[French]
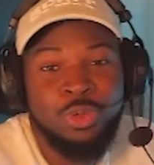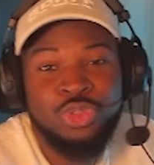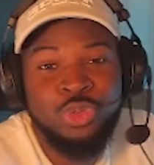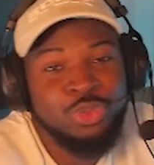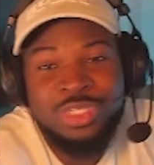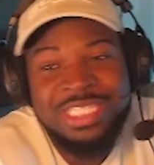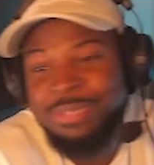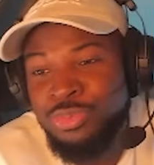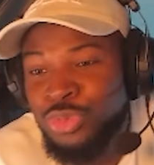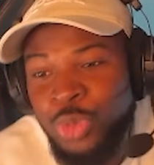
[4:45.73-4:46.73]
rendu compte que
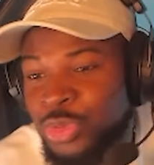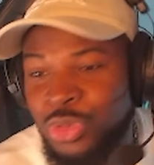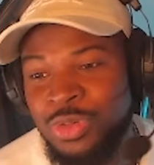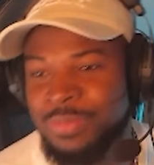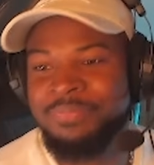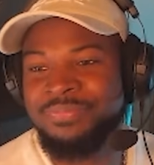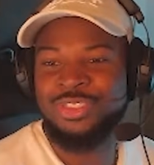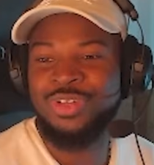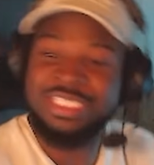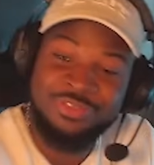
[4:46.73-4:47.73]
c'était beaucoup trop tôt.
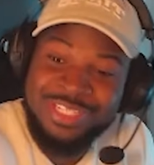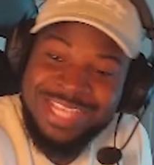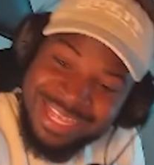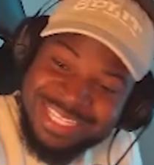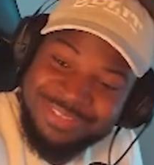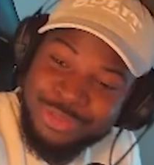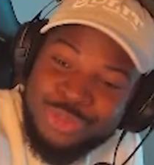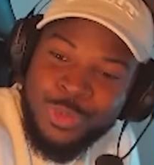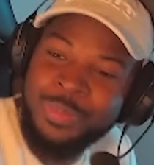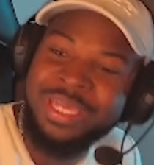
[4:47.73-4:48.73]
Tu vois, des fois, ça arrive de
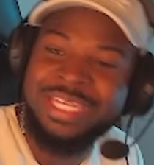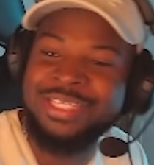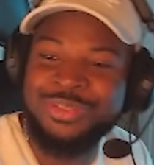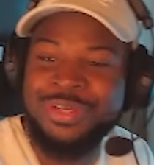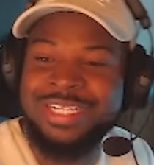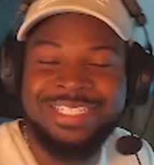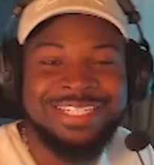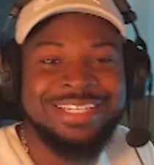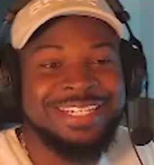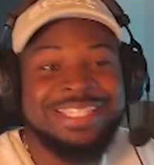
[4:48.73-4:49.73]
se tromper, tu vois.
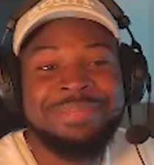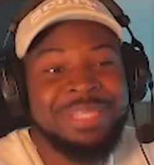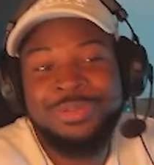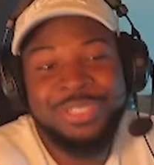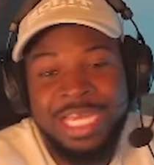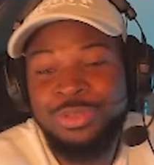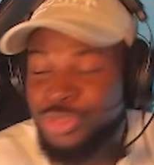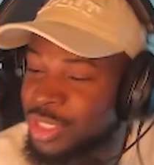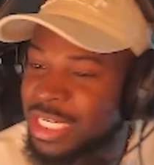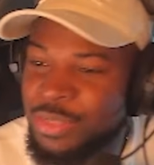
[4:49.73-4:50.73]
Et c'est peut-être le cas
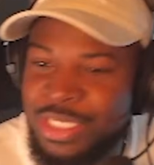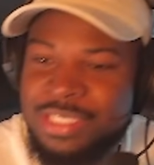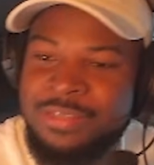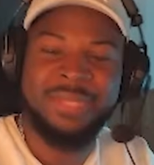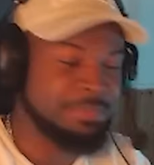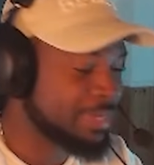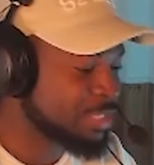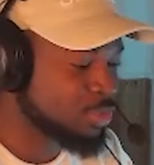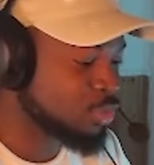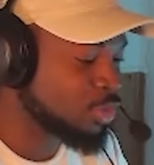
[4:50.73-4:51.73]
de John Lewis. Il
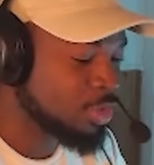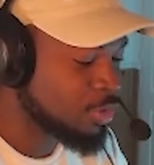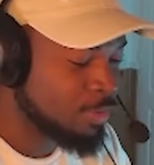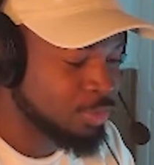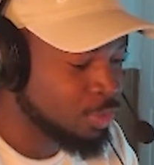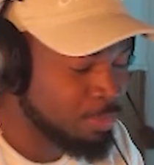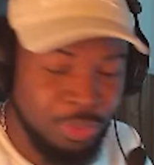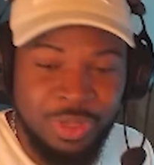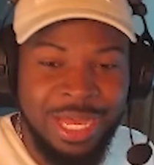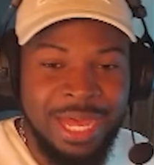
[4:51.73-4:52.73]
passe de, de
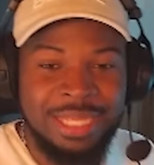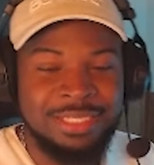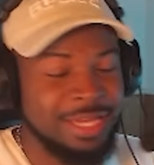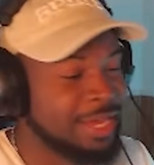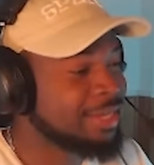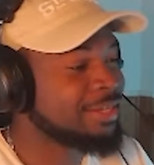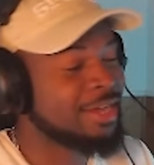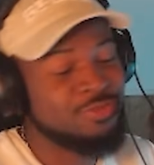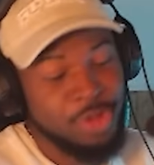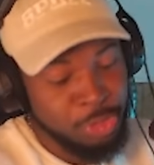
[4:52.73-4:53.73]
bon crack à
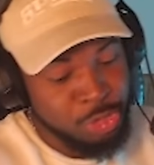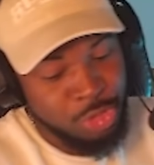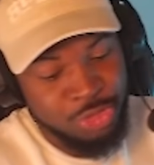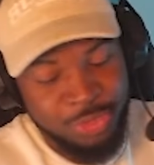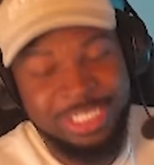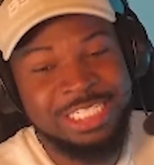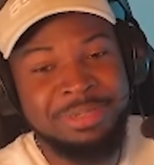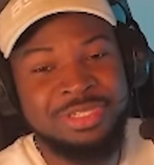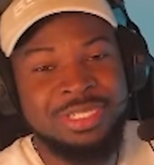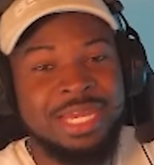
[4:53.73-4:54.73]
avoir une chance en
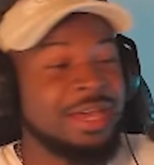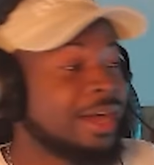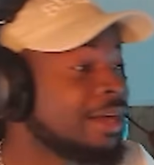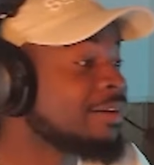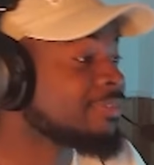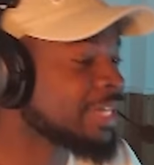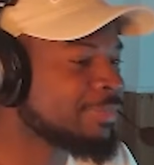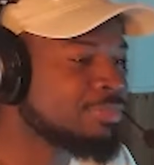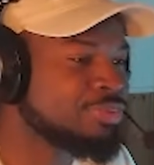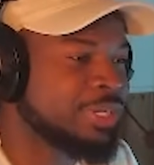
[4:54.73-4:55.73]
équipe nationale à vraiment plus